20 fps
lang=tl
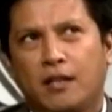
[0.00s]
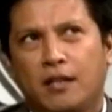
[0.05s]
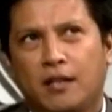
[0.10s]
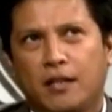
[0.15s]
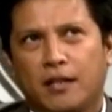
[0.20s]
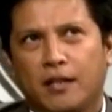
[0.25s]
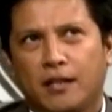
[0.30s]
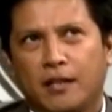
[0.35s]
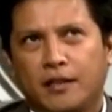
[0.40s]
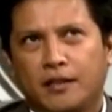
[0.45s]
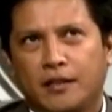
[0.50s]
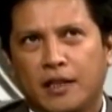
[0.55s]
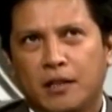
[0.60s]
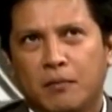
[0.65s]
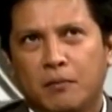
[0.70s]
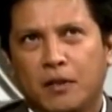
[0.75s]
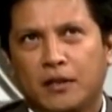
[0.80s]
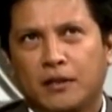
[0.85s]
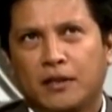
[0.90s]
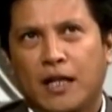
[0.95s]
uh, hindi
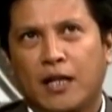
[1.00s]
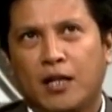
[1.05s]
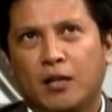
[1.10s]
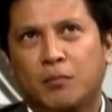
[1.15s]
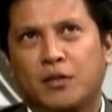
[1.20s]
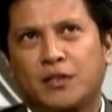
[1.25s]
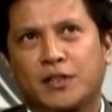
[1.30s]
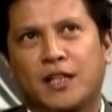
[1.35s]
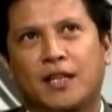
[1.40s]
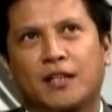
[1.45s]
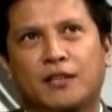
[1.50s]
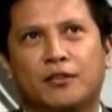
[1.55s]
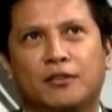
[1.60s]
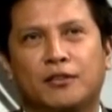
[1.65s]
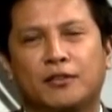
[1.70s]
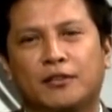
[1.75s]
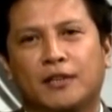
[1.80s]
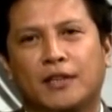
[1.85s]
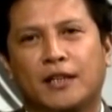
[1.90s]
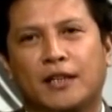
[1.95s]
naman tayo
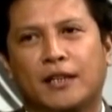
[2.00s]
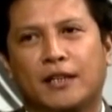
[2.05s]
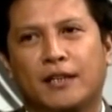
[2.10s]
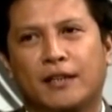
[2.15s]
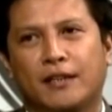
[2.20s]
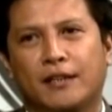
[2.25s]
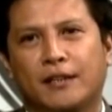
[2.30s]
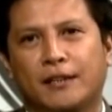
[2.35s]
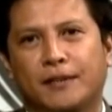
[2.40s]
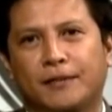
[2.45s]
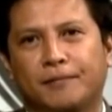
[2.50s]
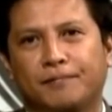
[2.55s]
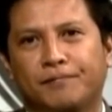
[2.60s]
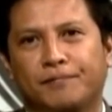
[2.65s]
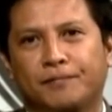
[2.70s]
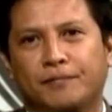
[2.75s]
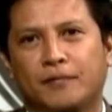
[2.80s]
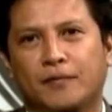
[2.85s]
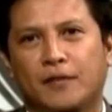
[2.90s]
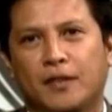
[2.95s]
masyadong uh,
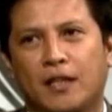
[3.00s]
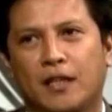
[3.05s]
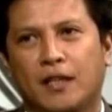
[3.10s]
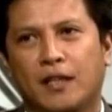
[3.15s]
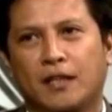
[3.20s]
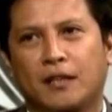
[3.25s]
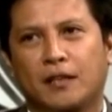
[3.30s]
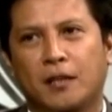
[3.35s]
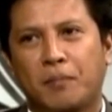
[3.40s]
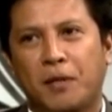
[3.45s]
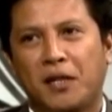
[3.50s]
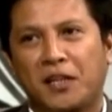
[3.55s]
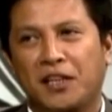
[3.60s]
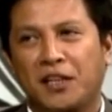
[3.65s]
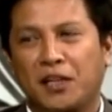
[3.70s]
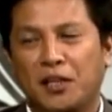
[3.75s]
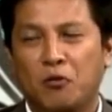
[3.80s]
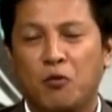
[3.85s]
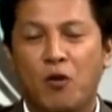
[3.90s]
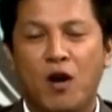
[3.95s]
uh,
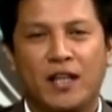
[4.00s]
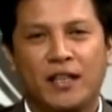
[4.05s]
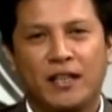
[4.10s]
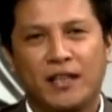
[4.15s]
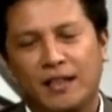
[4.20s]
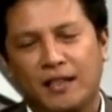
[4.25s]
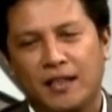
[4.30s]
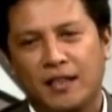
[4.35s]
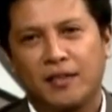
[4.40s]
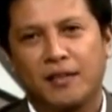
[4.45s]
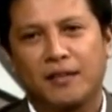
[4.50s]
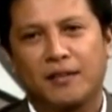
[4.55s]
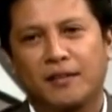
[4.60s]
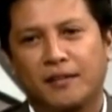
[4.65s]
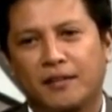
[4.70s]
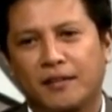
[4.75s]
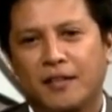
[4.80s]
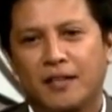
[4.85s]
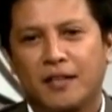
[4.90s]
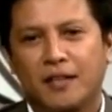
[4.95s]
napag-iiwanan ng
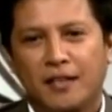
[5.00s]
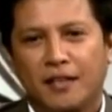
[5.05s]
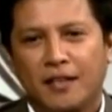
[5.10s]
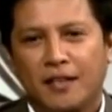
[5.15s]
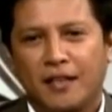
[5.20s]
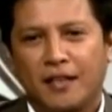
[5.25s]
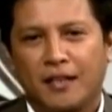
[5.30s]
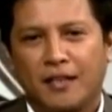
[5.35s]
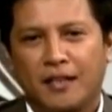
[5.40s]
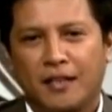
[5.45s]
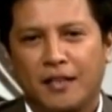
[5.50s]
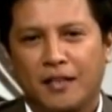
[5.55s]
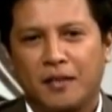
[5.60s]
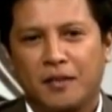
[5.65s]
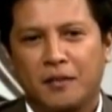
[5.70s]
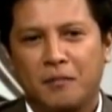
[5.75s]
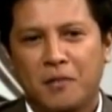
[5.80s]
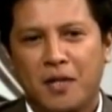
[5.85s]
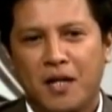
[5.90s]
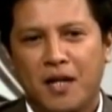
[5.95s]

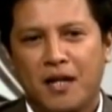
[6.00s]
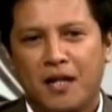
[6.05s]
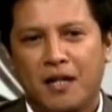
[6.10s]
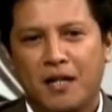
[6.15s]
uh, mga